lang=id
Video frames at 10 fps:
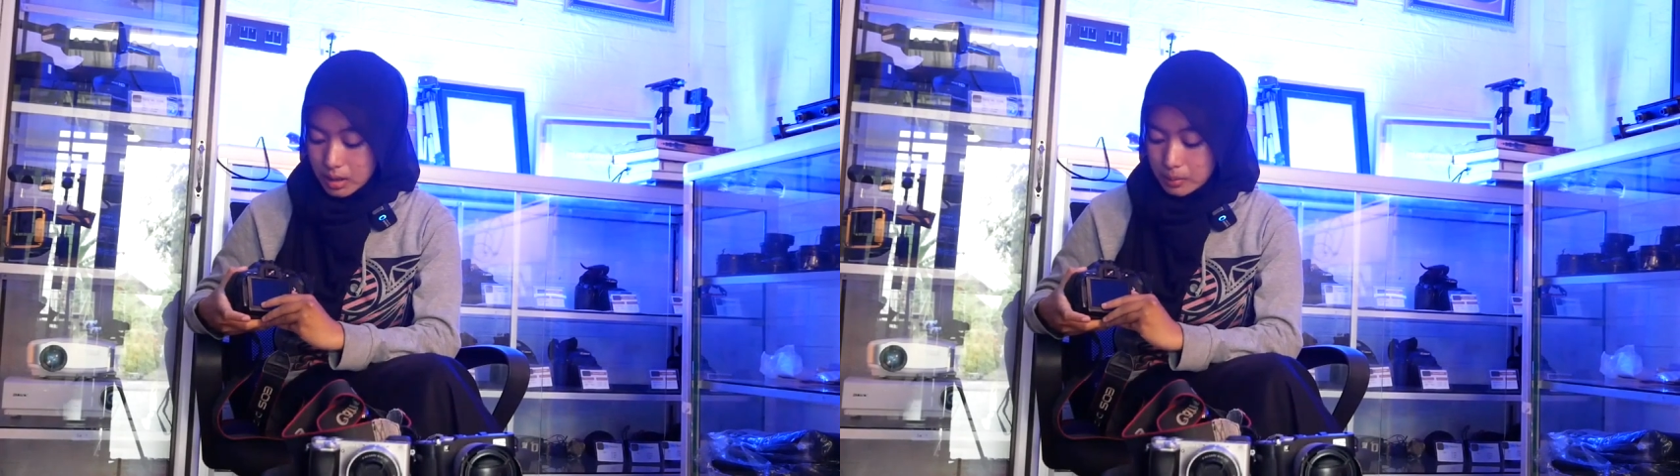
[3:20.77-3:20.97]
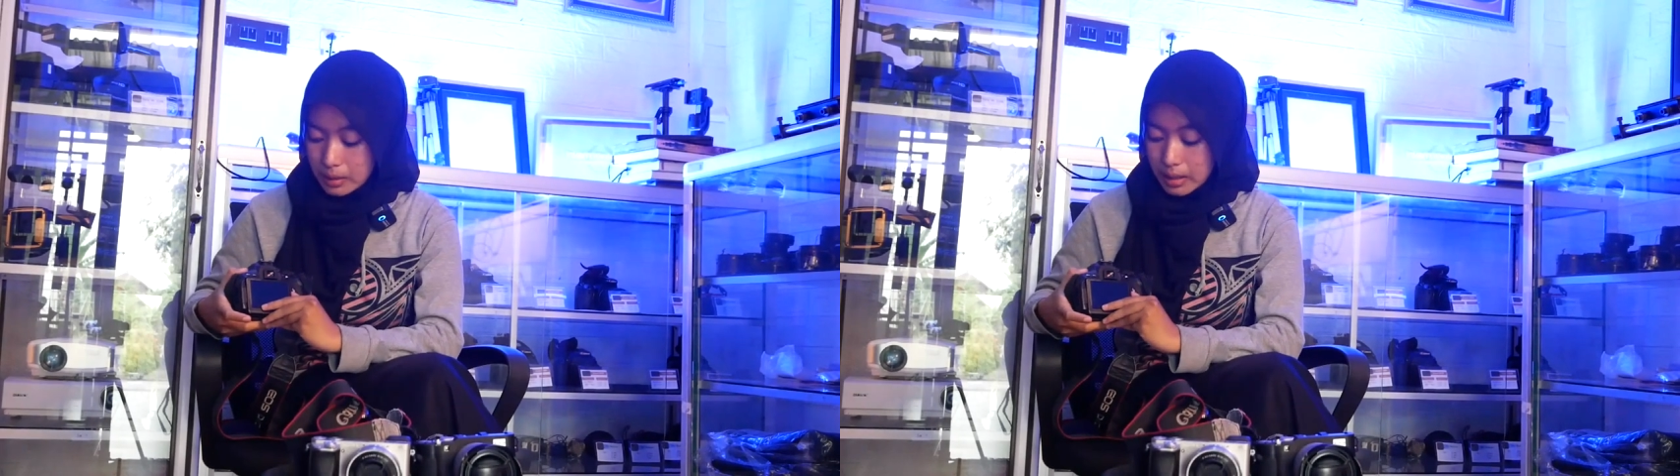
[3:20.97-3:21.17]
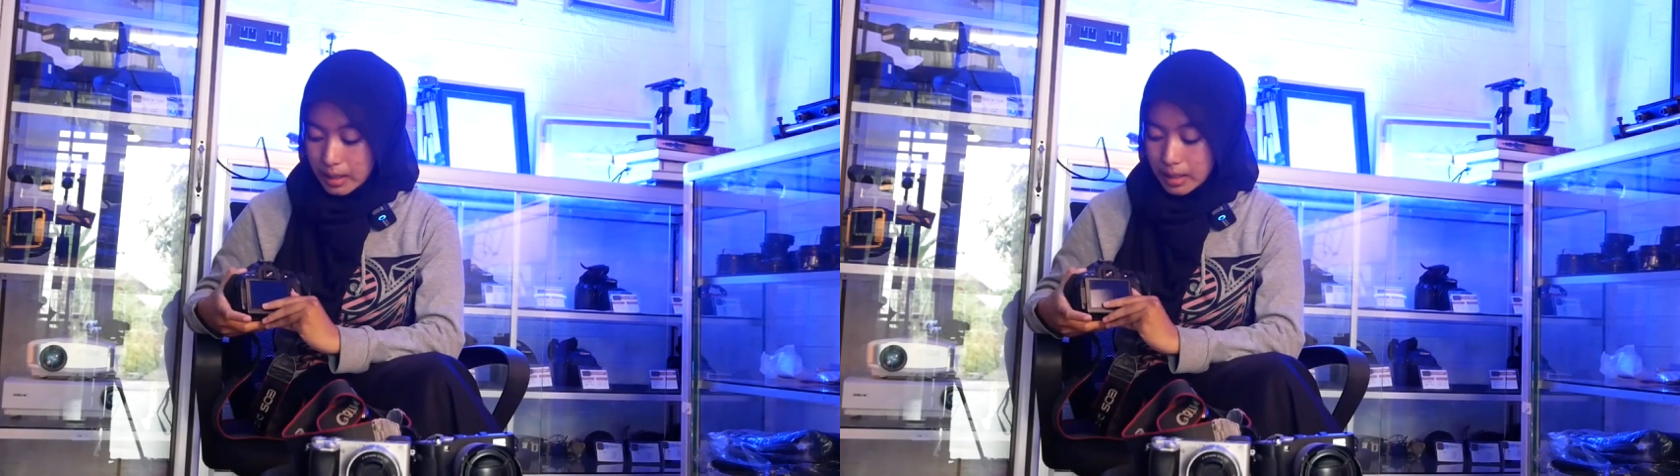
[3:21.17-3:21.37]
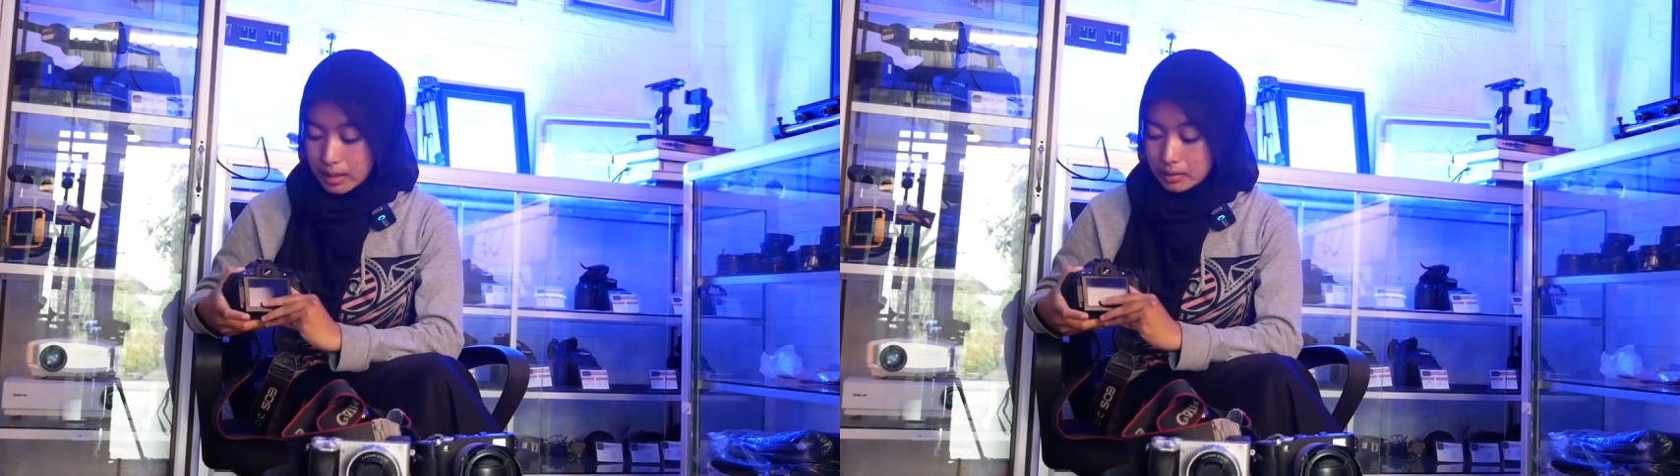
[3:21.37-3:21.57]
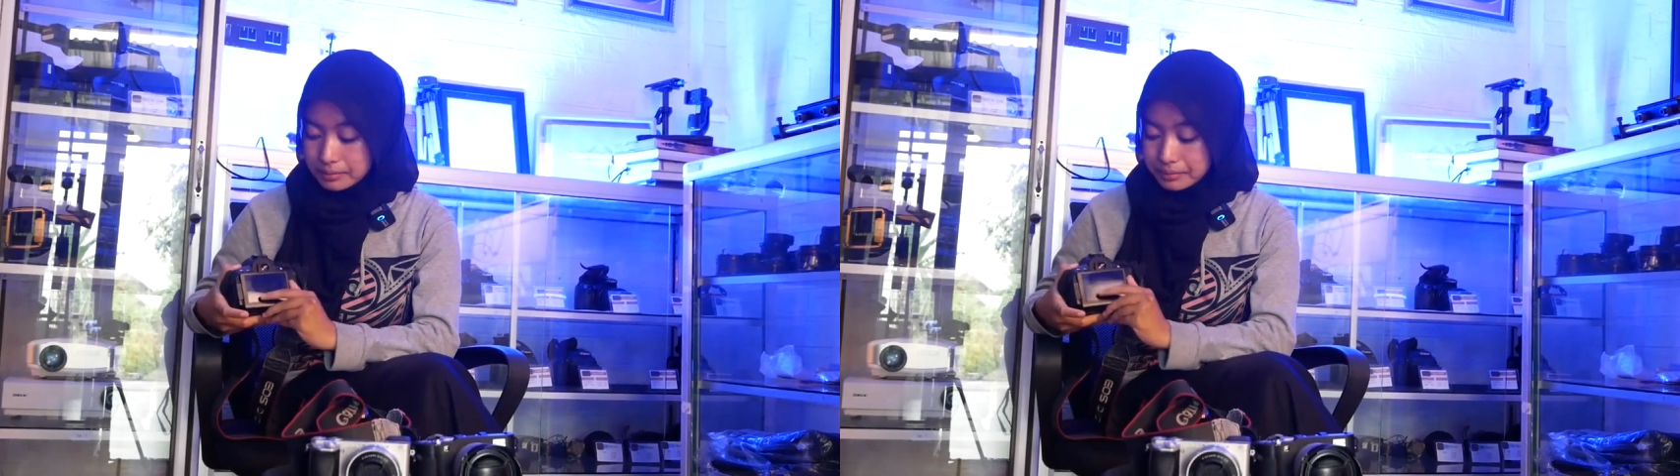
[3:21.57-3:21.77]
ke
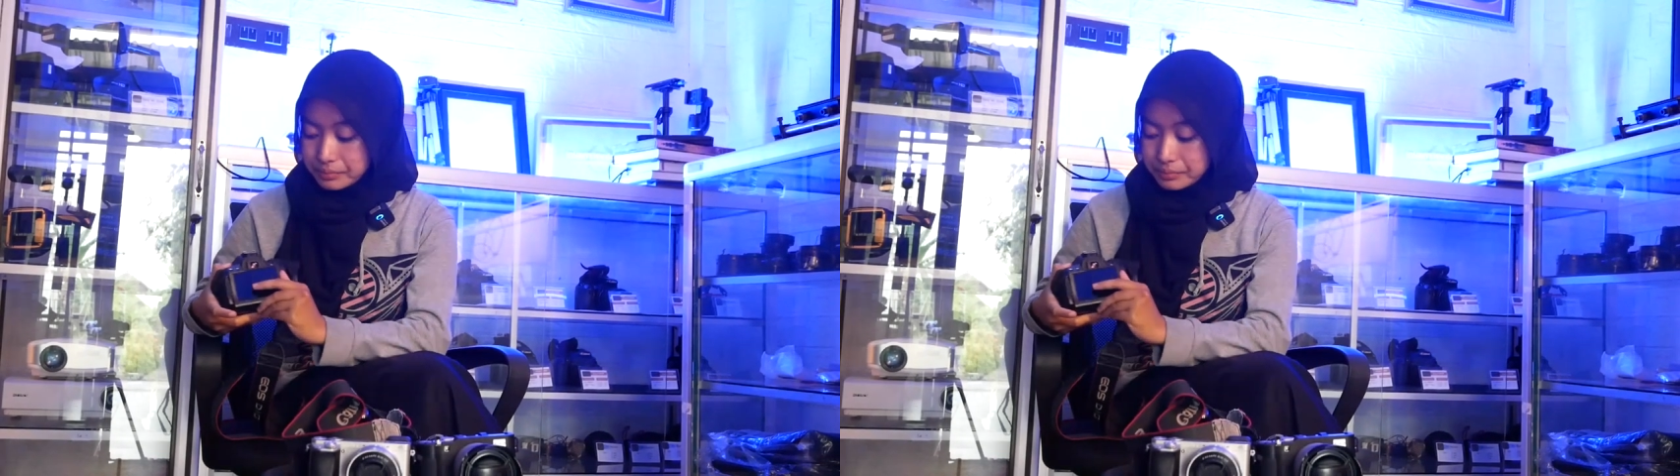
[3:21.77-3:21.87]
belakang.